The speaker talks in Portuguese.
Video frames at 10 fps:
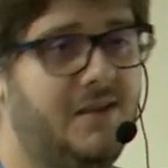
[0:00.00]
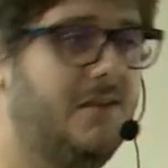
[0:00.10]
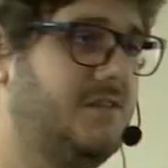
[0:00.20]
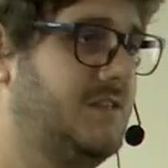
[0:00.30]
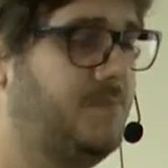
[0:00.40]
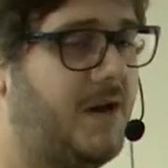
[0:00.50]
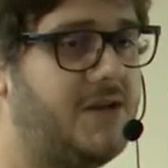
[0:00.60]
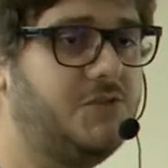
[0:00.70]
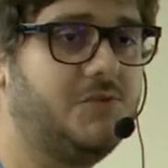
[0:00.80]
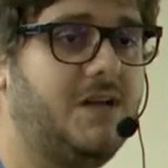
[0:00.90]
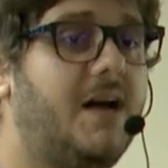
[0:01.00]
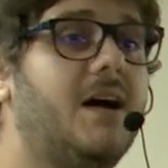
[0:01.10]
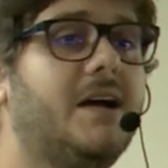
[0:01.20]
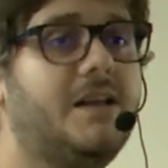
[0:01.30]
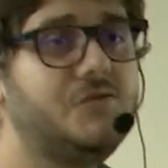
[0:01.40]
que às vezes para de
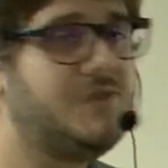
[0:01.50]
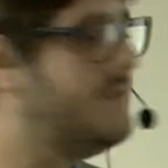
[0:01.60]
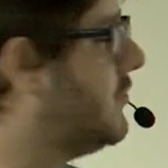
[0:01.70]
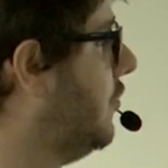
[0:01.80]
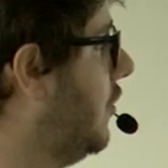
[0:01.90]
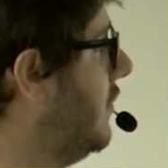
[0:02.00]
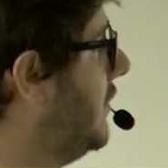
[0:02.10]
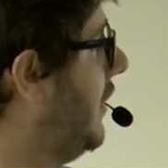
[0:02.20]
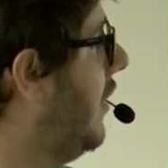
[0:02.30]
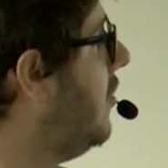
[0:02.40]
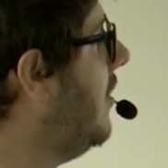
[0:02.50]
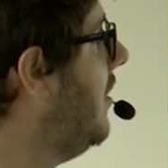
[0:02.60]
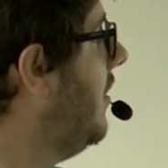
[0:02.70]
usar, cria um serviço novo e tal.